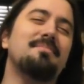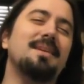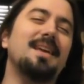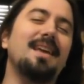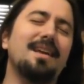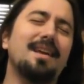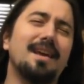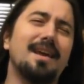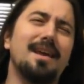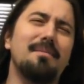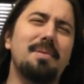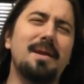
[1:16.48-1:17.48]
Mais,
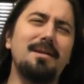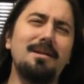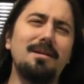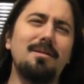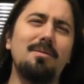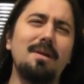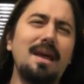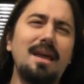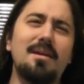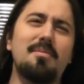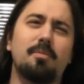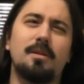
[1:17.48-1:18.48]

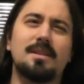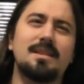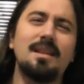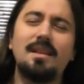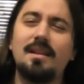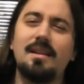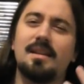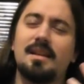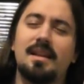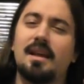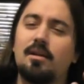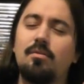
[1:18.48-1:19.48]
ouais, pour l'instant,
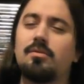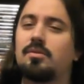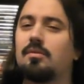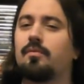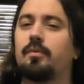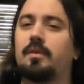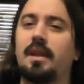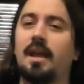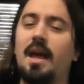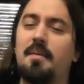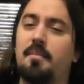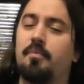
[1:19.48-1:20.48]
les dragons sont
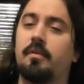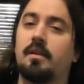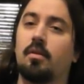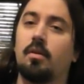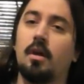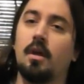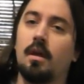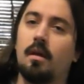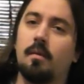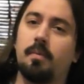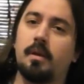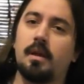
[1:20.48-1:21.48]
vulnérables. Ils peuvent être
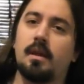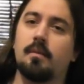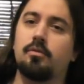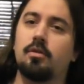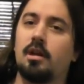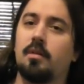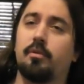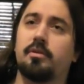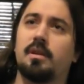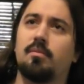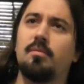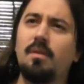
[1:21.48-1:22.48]
euh, pris et capturés à
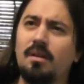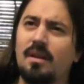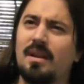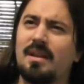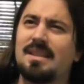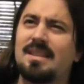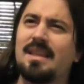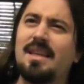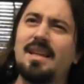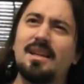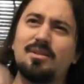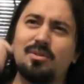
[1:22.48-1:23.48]
n'importe quel moment.
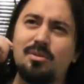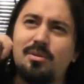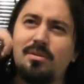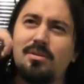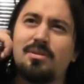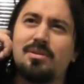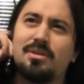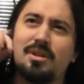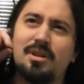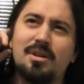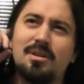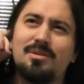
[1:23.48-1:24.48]
C'est un truc
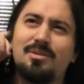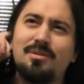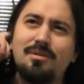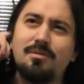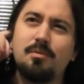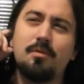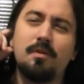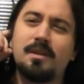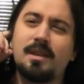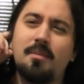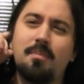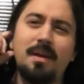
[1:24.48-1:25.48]
dont je me
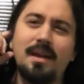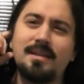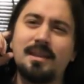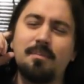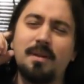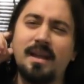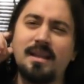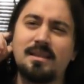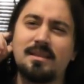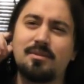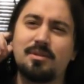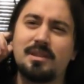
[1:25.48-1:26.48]
vanterai pas à sa
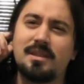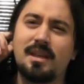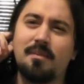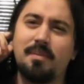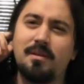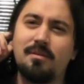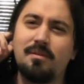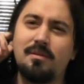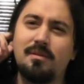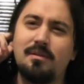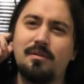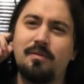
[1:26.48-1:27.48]
place, que j'essaierai pas
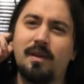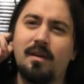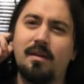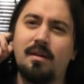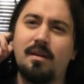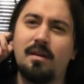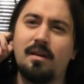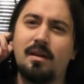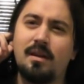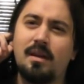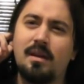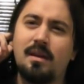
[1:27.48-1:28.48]
de, faire euh,
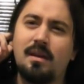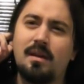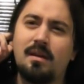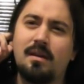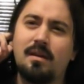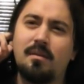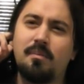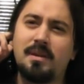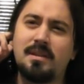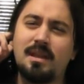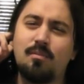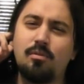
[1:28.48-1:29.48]
euh,
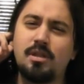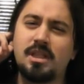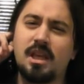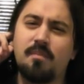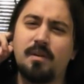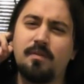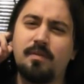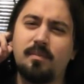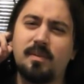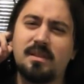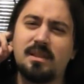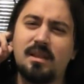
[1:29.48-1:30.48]
passer un mot que j'essaierai pas de faire
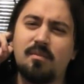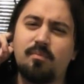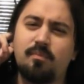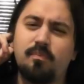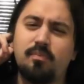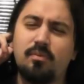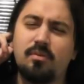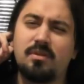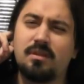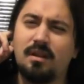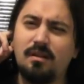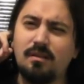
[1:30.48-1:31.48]
passer. Et
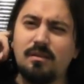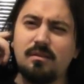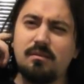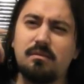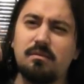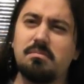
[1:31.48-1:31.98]
pourtant, il